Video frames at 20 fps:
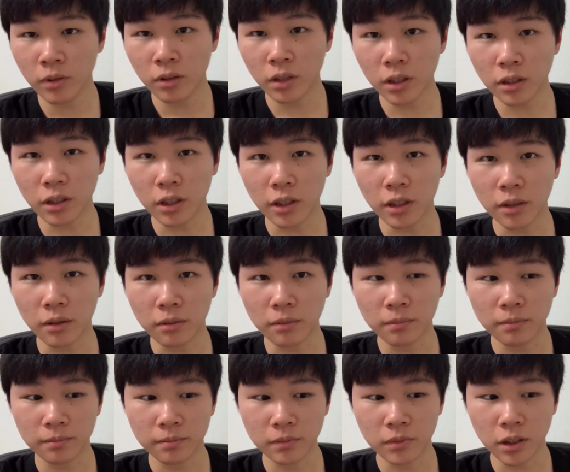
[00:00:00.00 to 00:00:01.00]
なんでね、
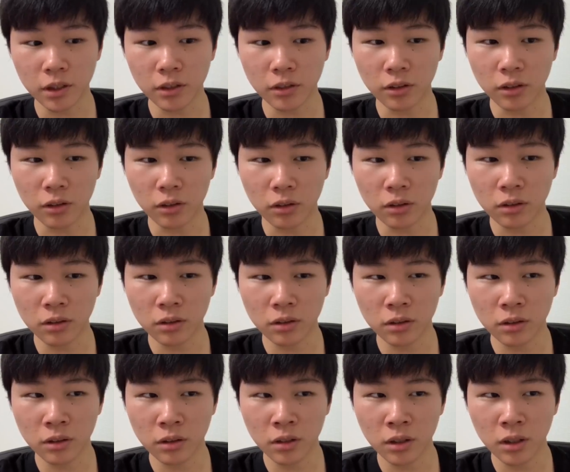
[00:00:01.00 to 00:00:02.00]
なんて言うんだろ
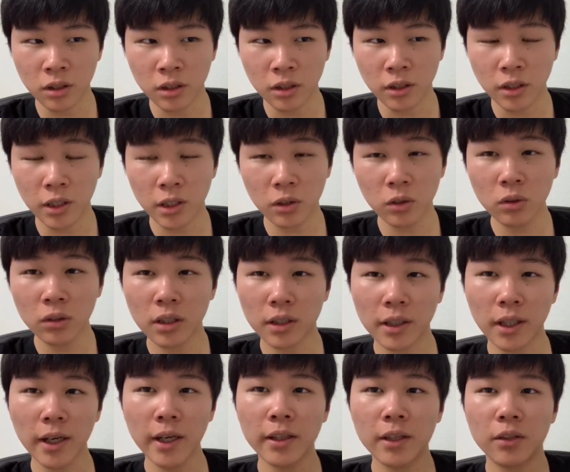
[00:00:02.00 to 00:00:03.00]
う。日本が
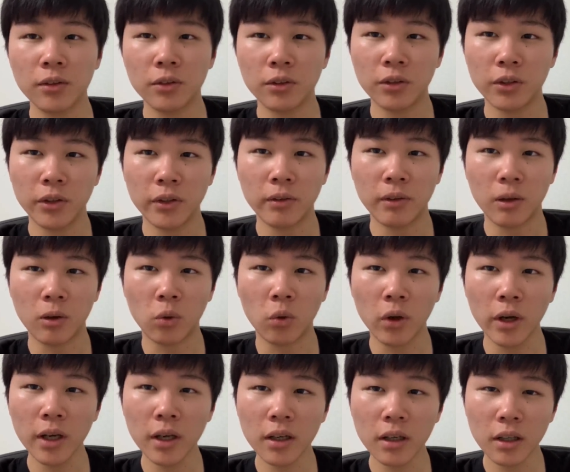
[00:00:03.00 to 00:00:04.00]
耐えてるというよりは、
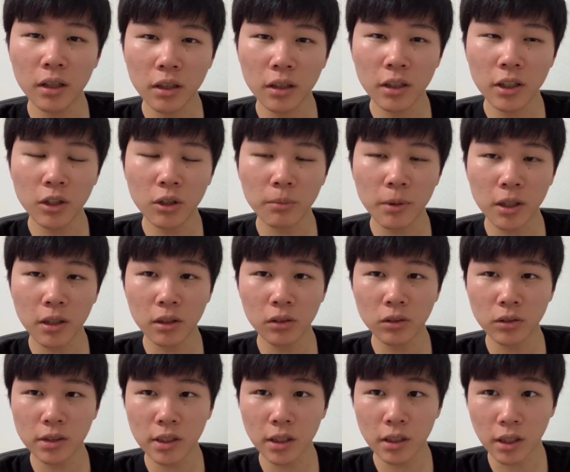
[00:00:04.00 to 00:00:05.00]
これから広まる可
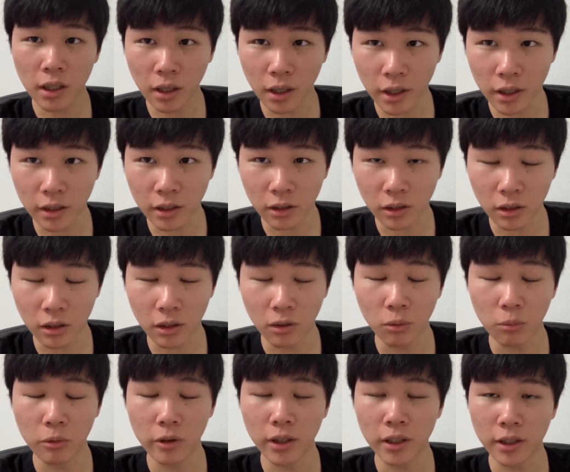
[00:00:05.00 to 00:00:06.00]
能性が高いって
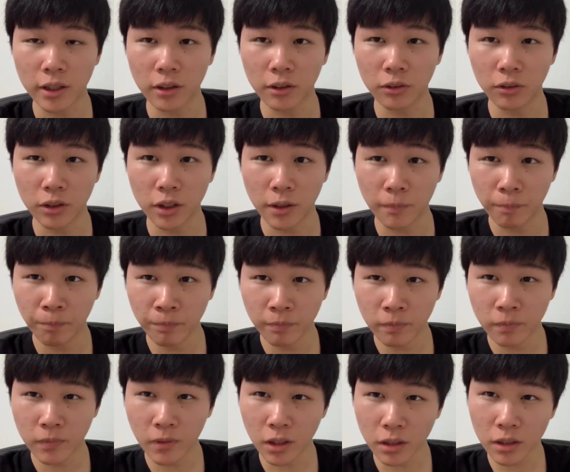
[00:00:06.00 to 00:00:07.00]
思われているのに、
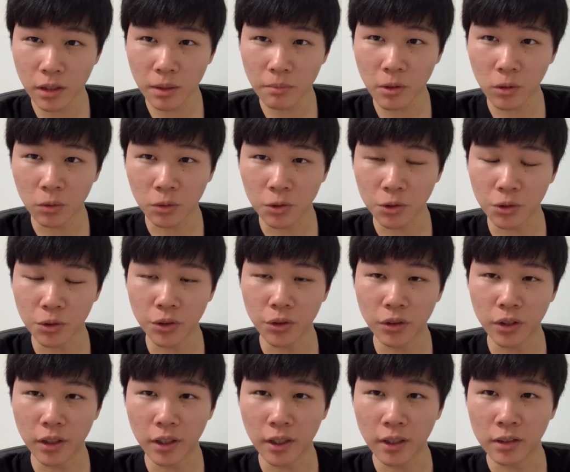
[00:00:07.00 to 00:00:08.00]
なんで今この状
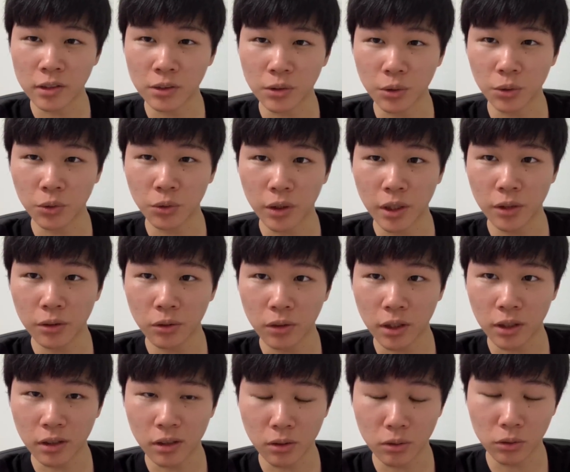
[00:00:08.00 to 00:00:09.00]
況でね、そういうことをやるの
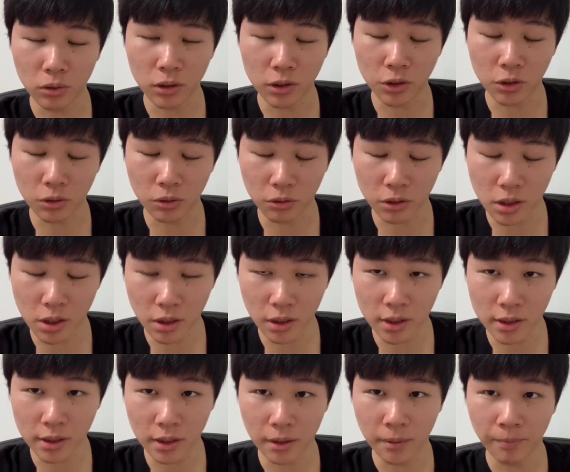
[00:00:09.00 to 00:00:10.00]
かっていうことがちょっと不思議
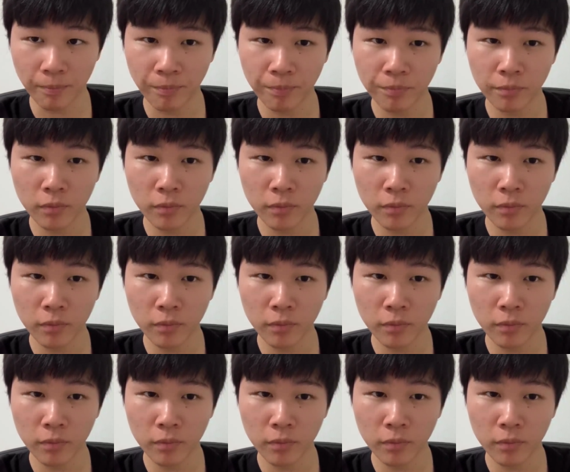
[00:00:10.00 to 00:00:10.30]
ですね。